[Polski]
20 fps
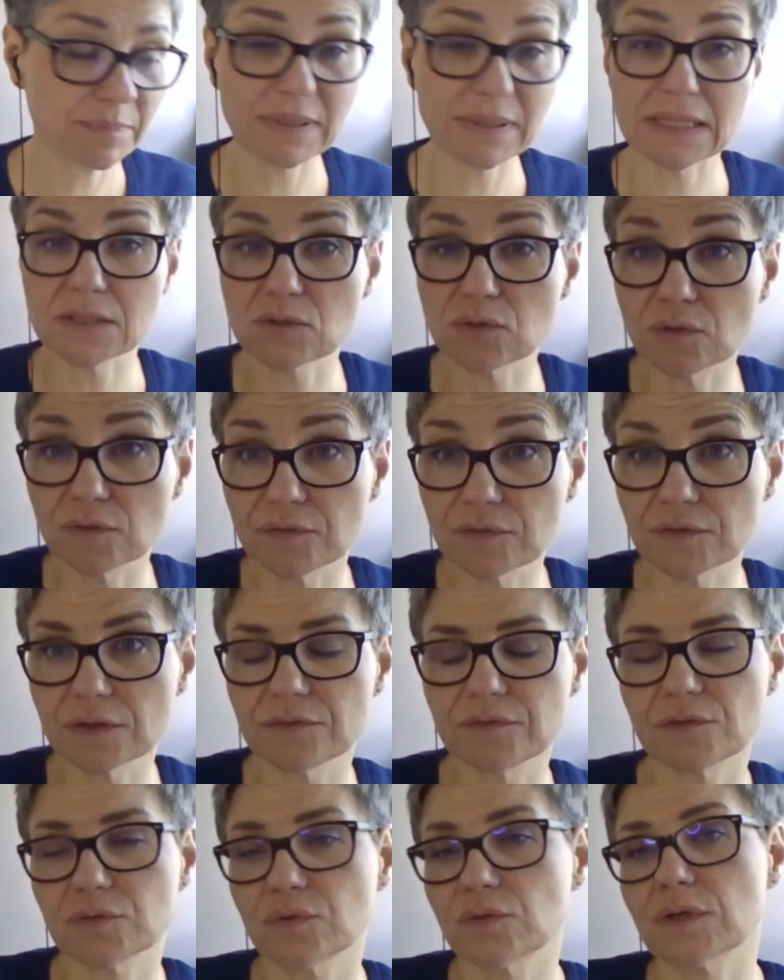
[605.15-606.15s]

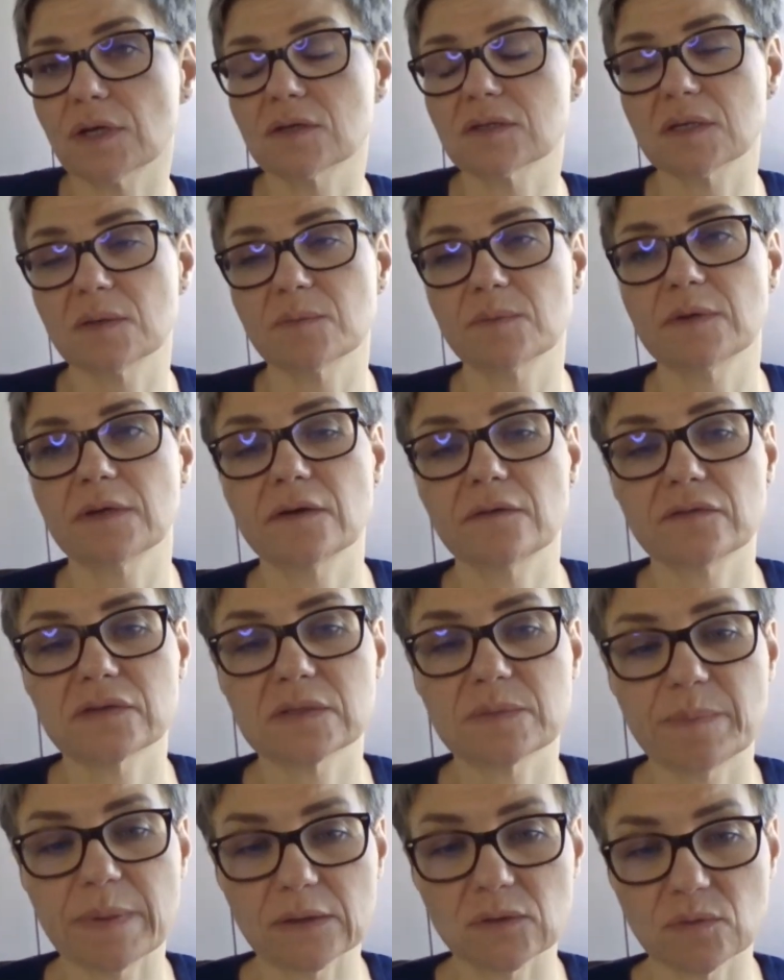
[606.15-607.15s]
placówki, w których osoby w
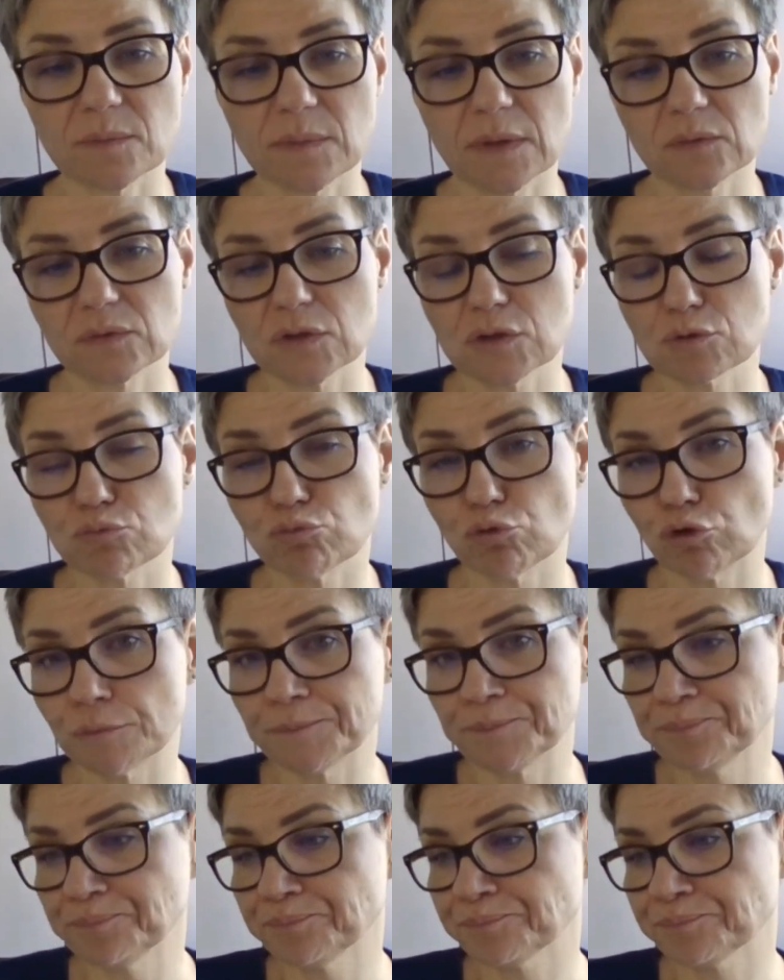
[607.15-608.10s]
spektrum autyzmu